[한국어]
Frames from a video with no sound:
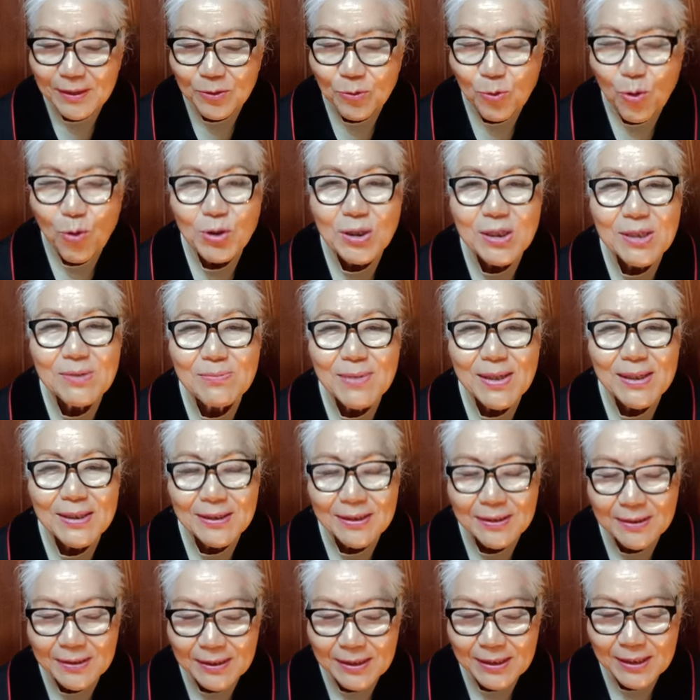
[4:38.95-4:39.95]

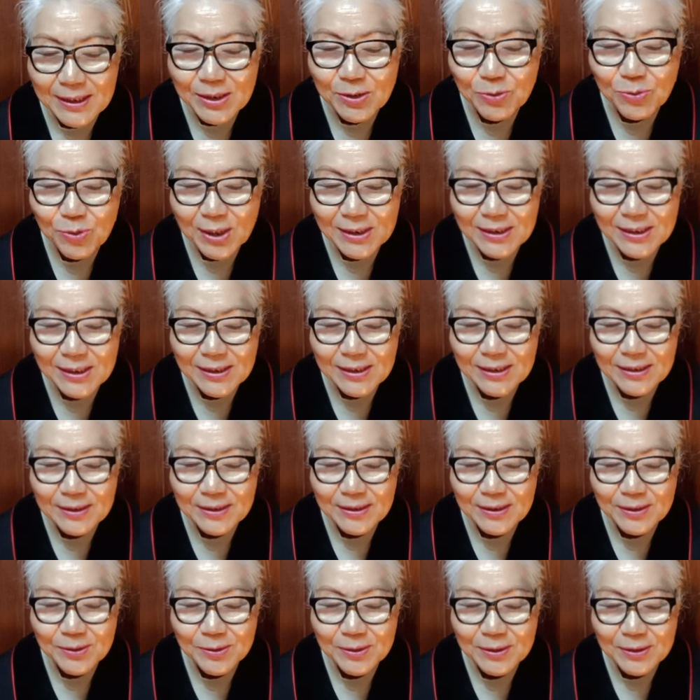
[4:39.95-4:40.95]
꽃길만 어, 인도하신,
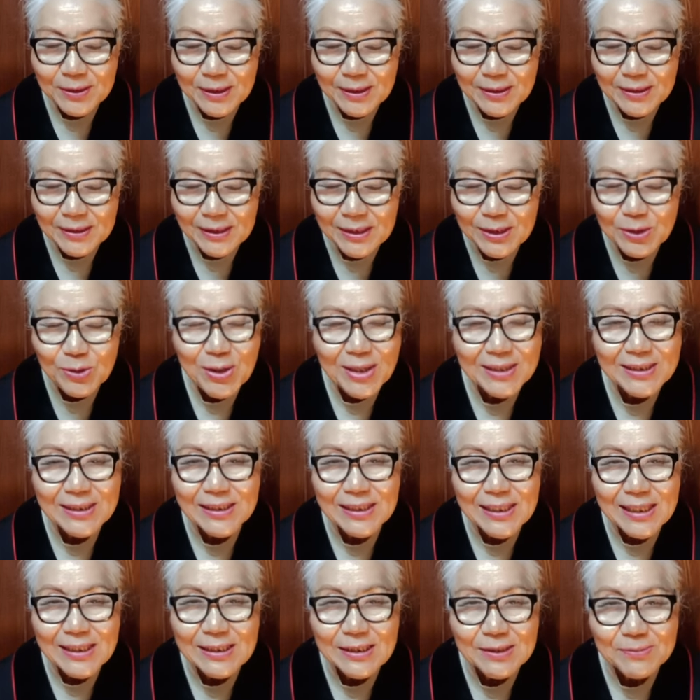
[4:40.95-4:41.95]
어,
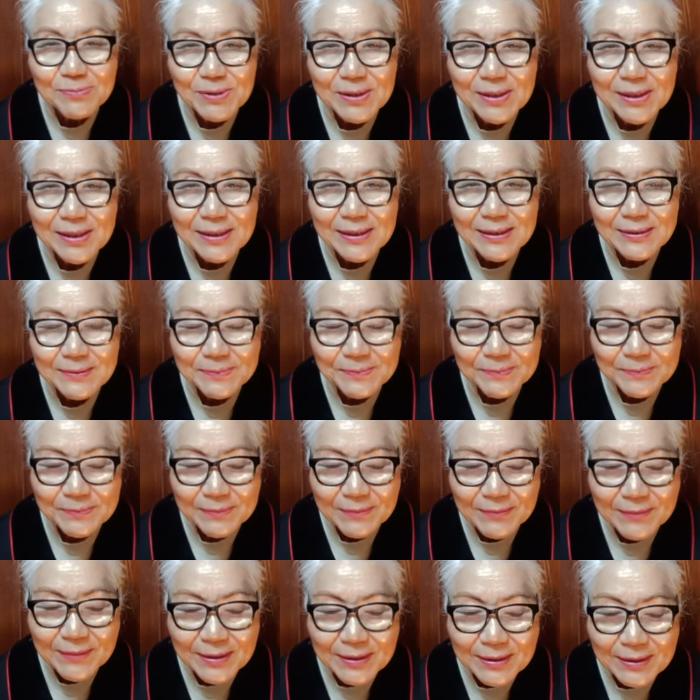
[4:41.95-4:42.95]
인도하시지 않습니다.
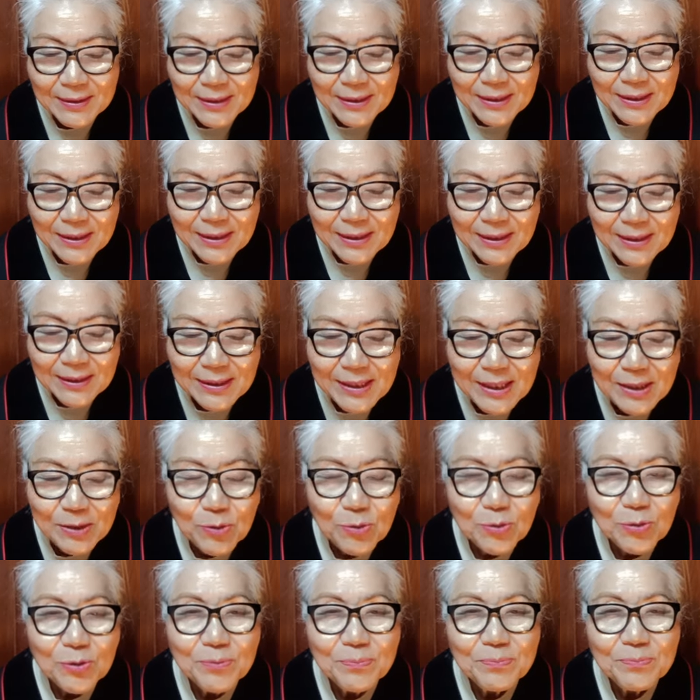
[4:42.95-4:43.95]

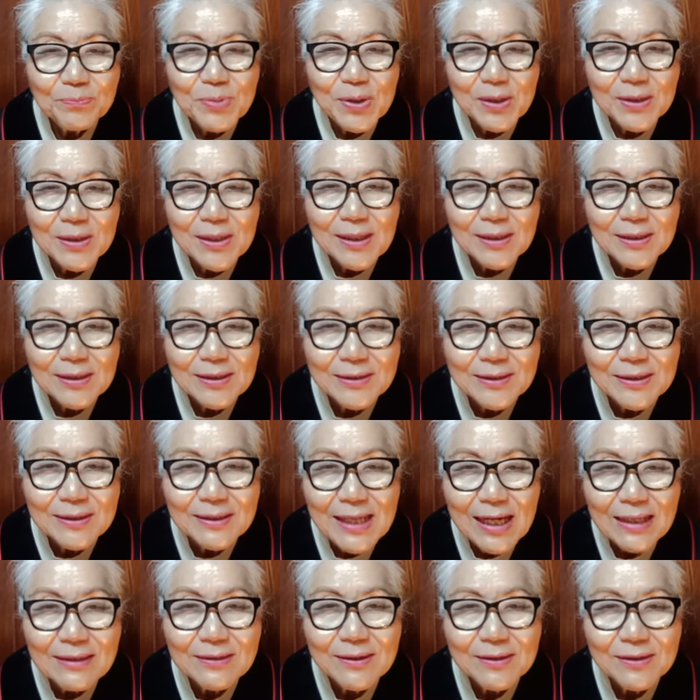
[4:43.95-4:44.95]
때로는 벼랑 끝
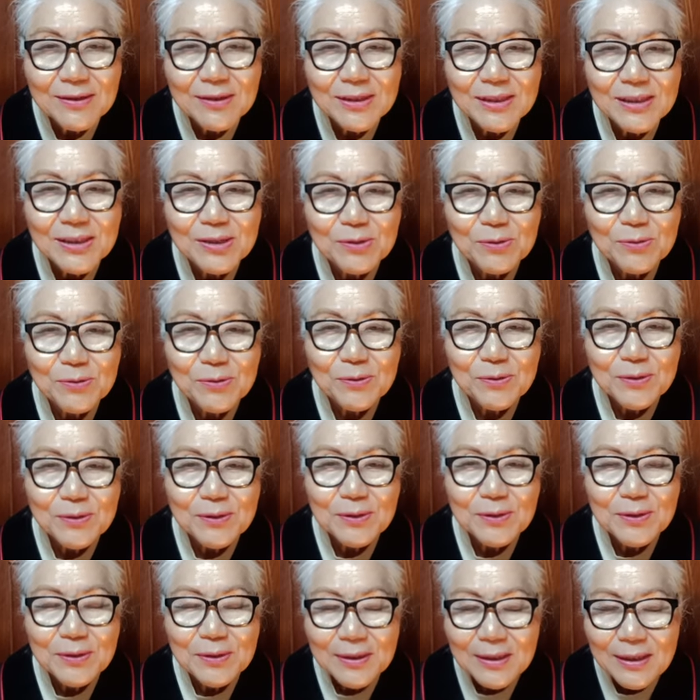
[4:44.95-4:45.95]
낭떠러지로,
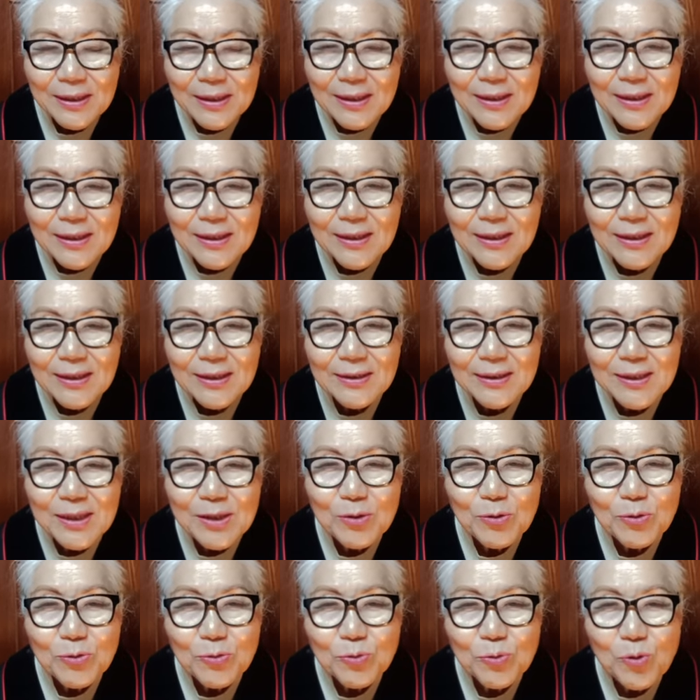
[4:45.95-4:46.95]
어,
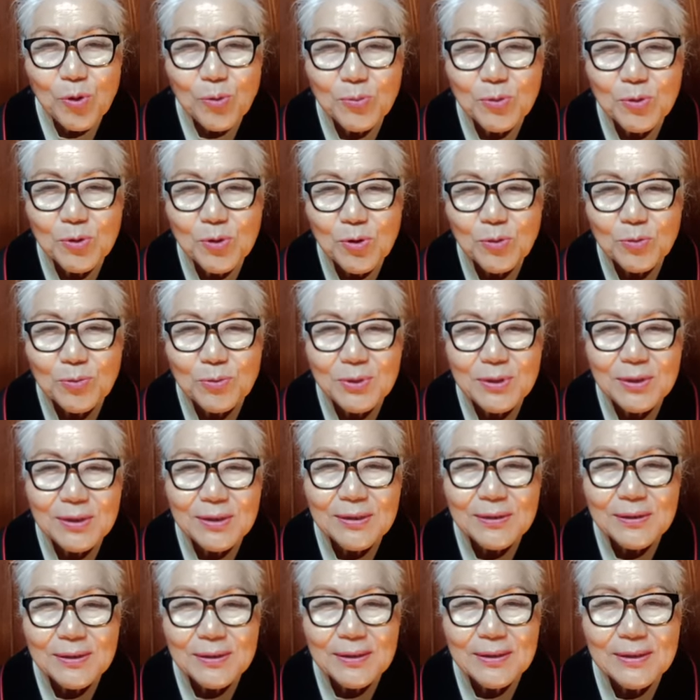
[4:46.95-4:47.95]
때로는
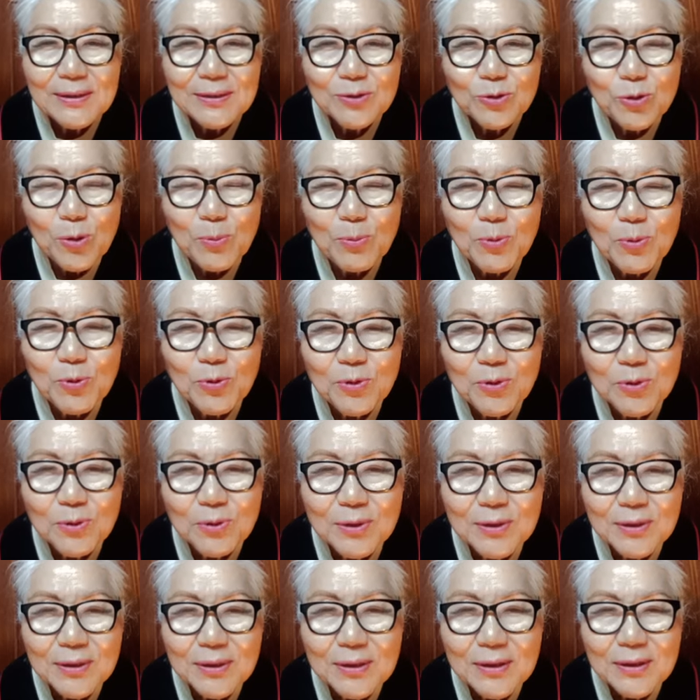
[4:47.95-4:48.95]
꼬불꼬불
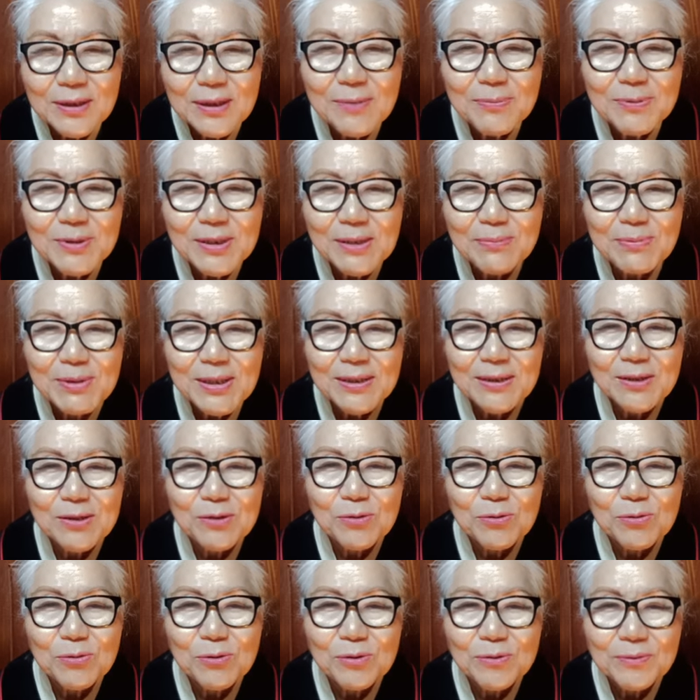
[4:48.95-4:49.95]
좁고 협차반
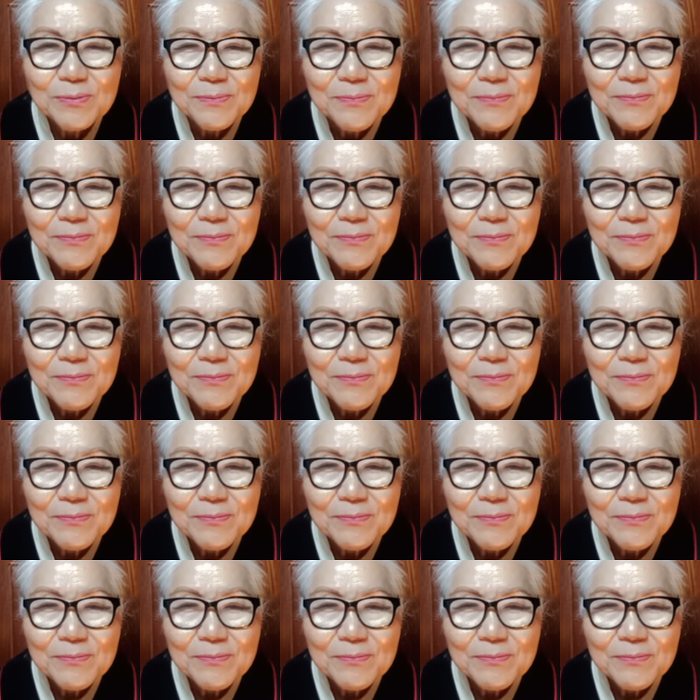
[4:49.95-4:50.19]
길로